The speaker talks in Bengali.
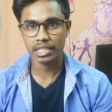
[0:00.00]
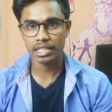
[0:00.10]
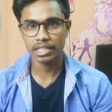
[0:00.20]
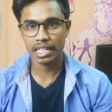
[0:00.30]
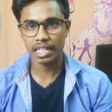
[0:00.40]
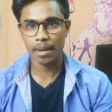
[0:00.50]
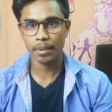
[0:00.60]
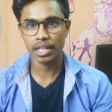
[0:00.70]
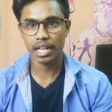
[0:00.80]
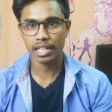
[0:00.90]
আসে যেখানে
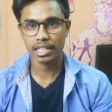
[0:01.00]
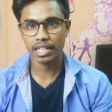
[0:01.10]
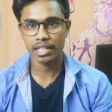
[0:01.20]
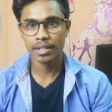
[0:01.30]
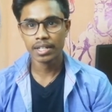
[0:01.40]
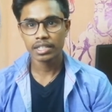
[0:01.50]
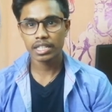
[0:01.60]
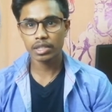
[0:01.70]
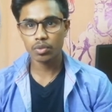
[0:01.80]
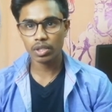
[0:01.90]
আমরা দেখা থাকে
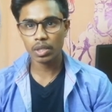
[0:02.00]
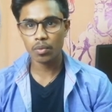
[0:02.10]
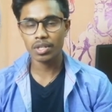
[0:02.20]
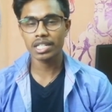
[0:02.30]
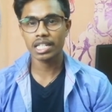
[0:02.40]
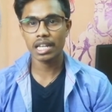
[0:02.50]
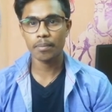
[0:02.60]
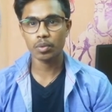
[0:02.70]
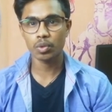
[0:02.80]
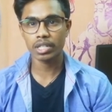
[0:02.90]
যে দু সালে
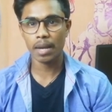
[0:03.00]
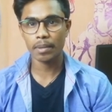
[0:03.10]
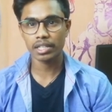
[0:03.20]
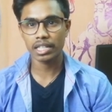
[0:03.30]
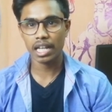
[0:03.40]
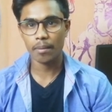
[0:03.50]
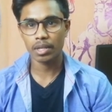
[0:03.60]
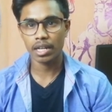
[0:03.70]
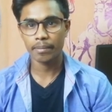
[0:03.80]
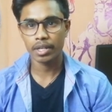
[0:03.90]
পুজোটি আপনাদের কেমন
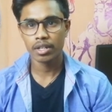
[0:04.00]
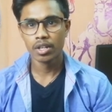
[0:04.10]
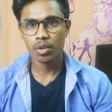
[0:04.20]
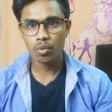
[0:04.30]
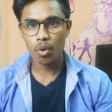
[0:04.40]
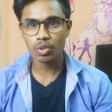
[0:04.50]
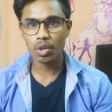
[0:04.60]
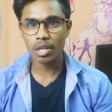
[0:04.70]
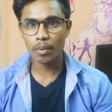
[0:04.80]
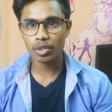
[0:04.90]
লাগবে
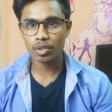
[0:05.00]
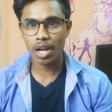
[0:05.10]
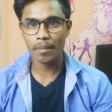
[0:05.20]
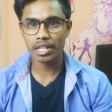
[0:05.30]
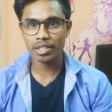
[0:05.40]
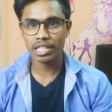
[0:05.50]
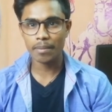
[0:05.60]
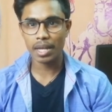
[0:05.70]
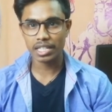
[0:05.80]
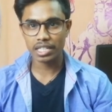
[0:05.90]
কৌতূহলে বশত আমি কিন্তু
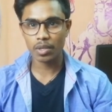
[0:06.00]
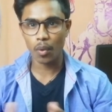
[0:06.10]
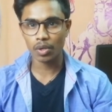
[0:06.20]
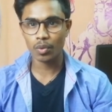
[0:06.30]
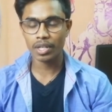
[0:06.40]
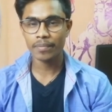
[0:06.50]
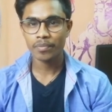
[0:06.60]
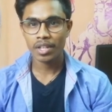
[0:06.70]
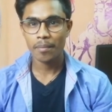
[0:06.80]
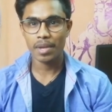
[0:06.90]
সেই মেসেজটা অন করি
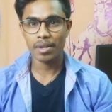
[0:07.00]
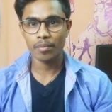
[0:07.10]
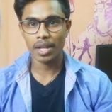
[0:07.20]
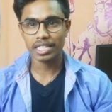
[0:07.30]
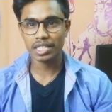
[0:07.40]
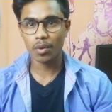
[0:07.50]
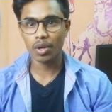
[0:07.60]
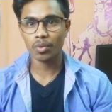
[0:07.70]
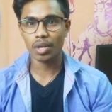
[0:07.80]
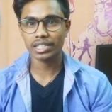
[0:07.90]
মেসেজটা
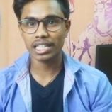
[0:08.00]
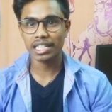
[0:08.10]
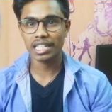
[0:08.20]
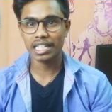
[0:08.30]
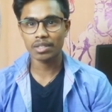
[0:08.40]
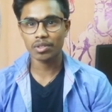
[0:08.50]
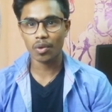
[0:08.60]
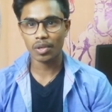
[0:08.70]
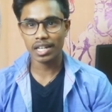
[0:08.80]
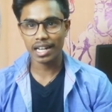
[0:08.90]
অন করার সাথে সাথে কিন্তু
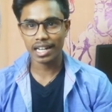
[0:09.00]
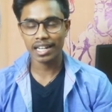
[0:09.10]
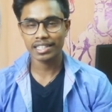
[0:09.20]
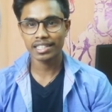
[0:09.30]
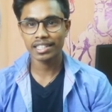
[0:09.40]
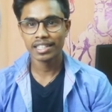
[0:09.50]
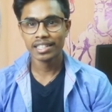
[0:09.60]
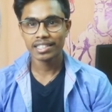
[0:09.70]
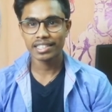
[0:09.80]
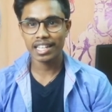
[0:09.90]
তখনই লেখা আসে
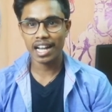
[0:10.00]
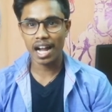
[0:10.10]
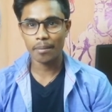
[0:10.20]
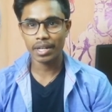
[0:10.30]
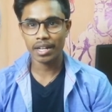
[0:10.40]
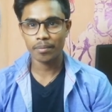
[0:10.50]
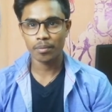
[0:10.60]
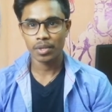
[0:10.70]
যে আপনার